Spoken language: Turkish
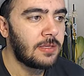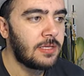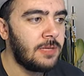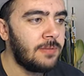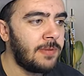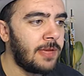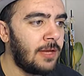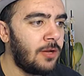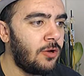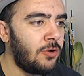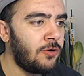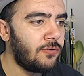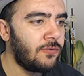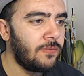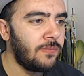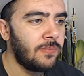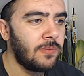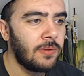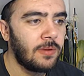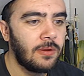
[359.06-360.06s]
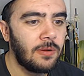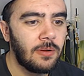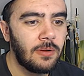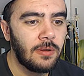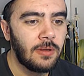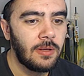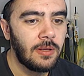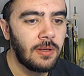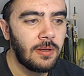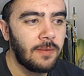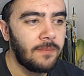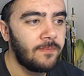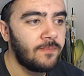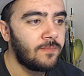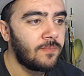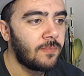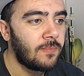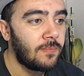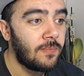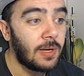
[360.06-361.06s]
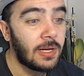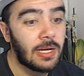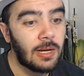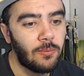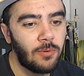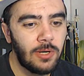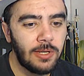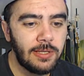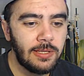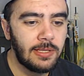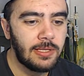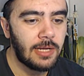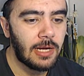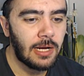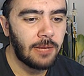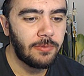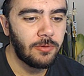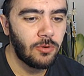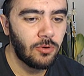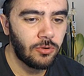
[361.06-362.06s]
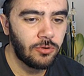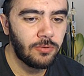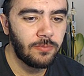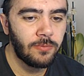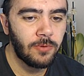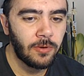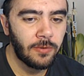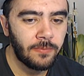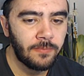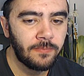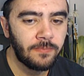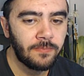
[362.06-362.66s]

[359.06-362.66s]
Kim geliyor? Bak kabul edildi abi gördün mü?